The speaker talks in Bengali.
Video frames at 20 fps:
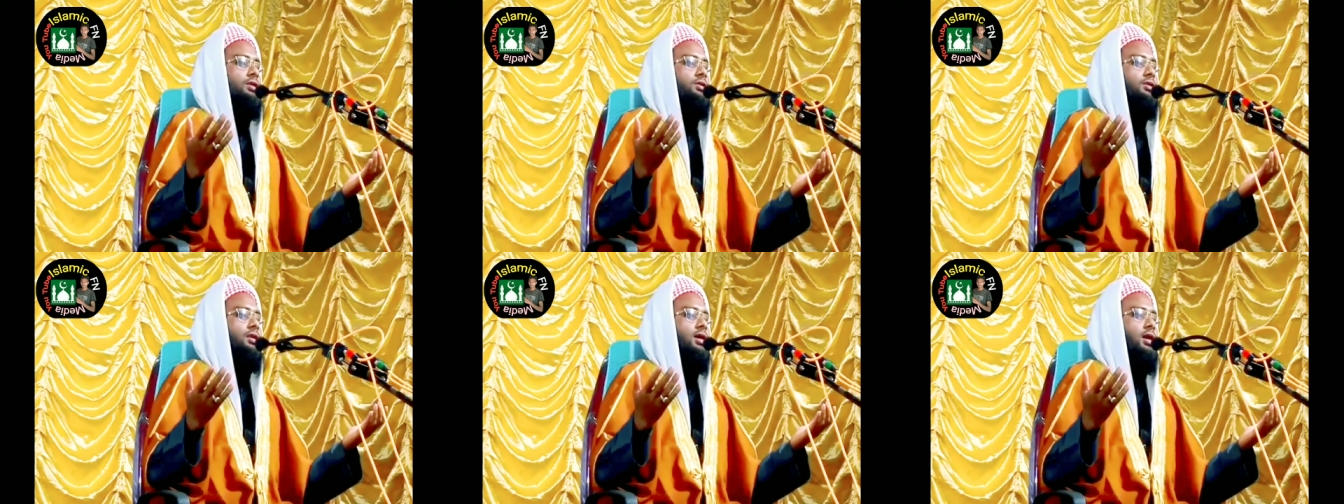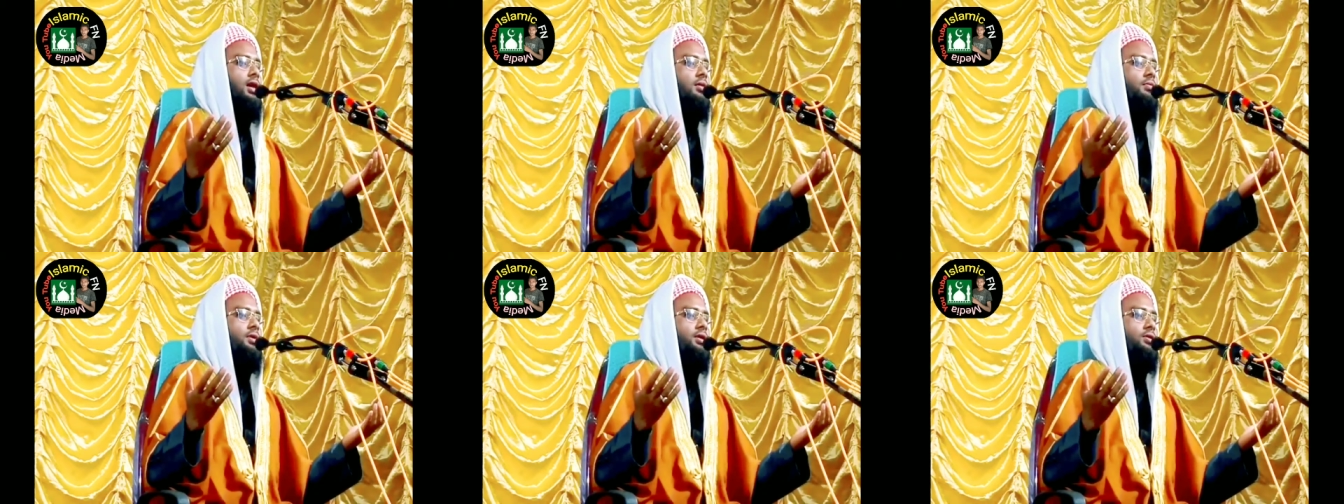
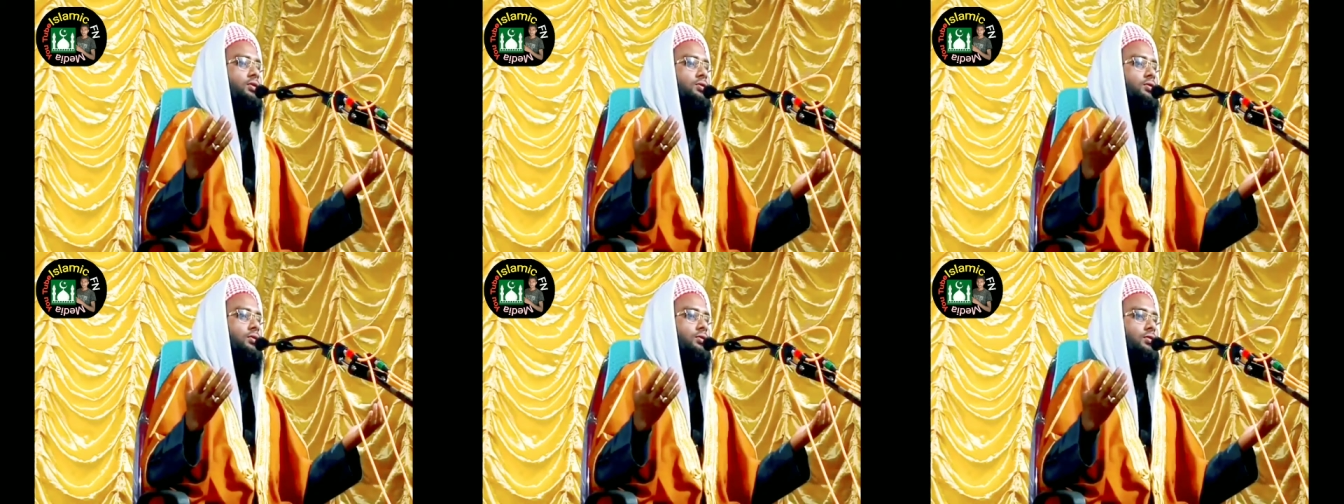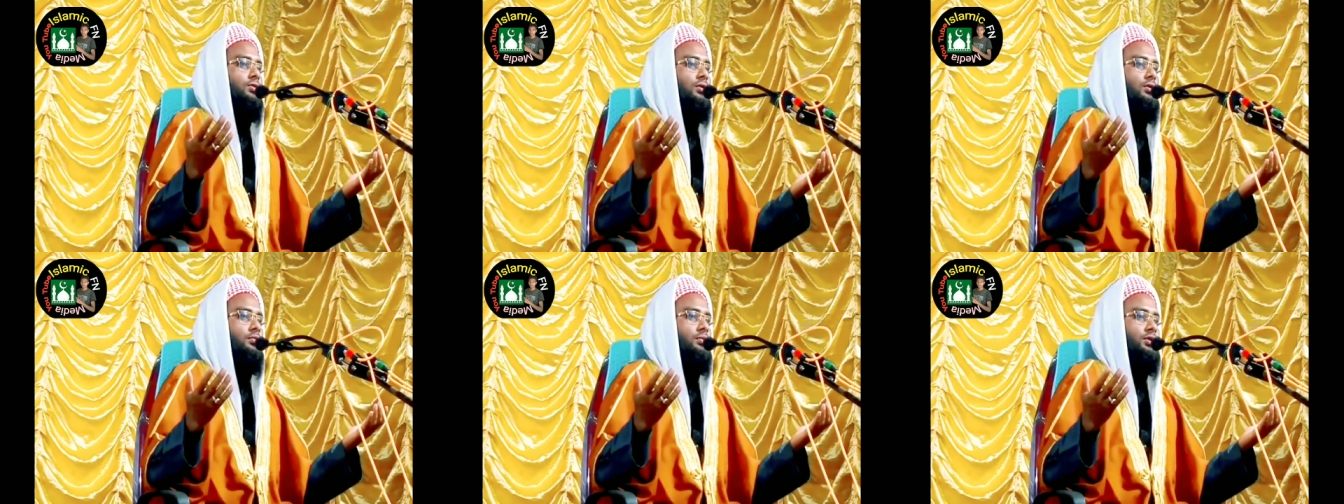ইনসাফ এত
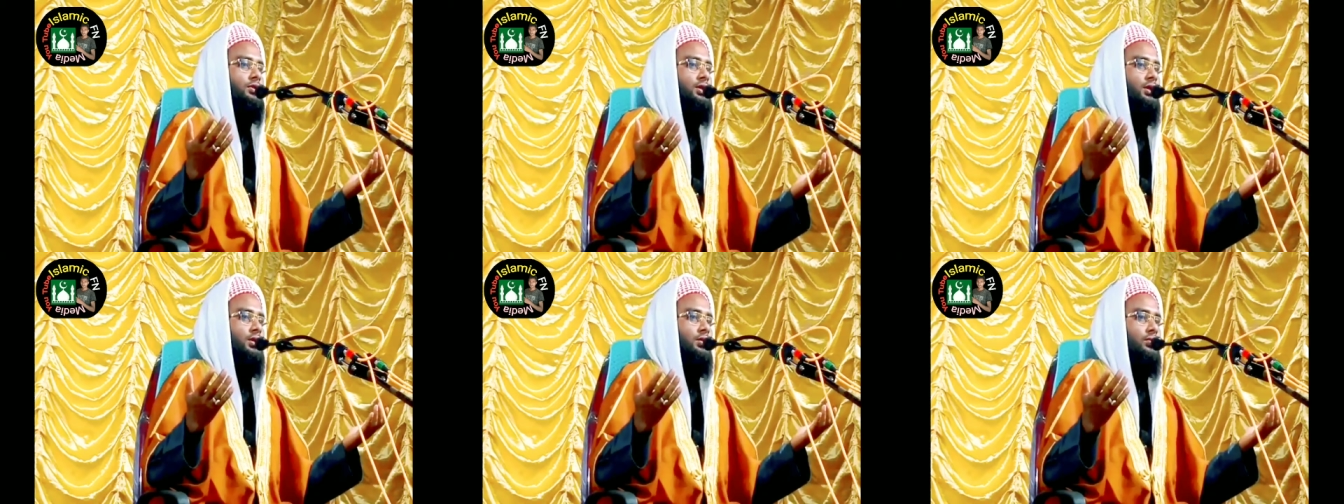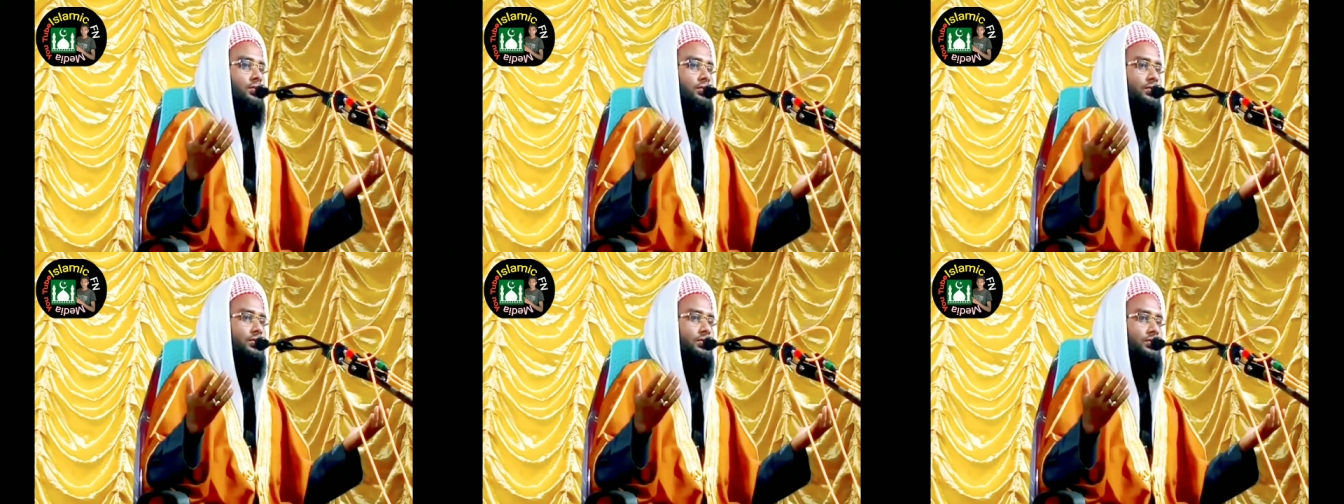সুন্দর বিচার
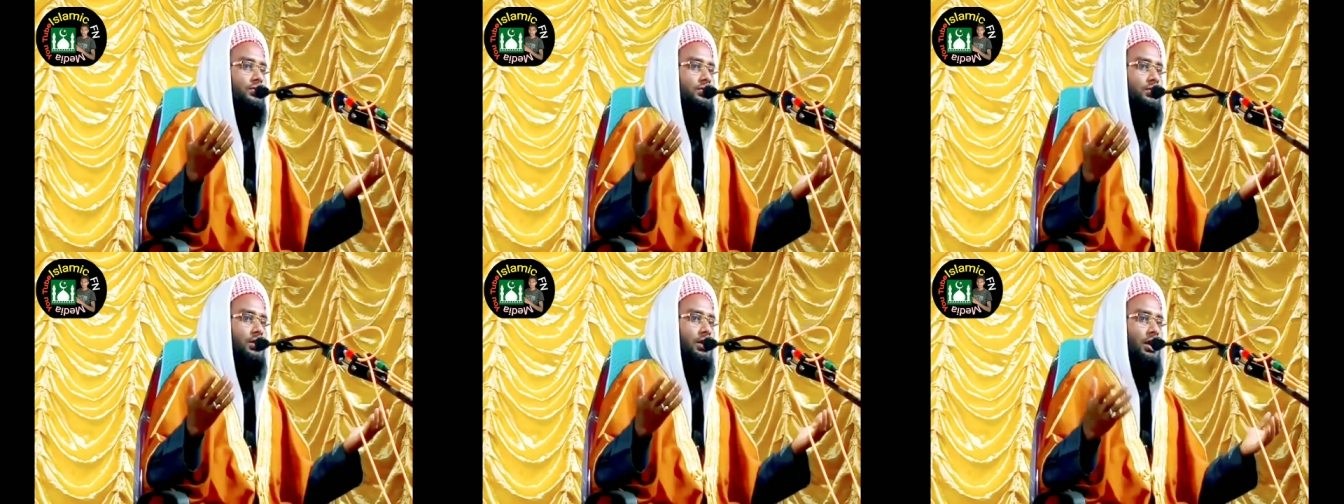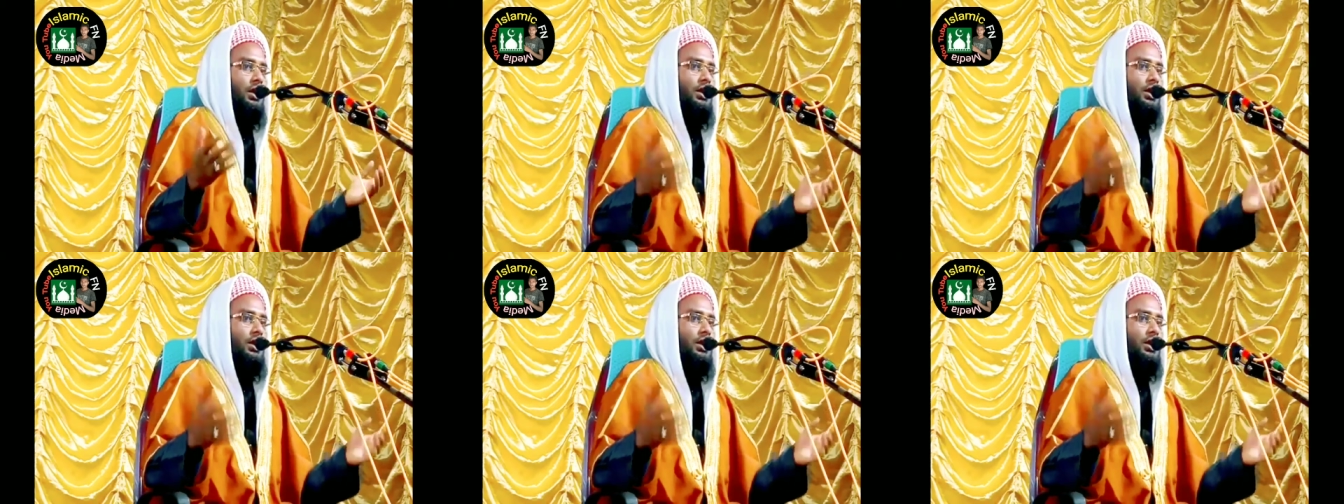গো হুজুর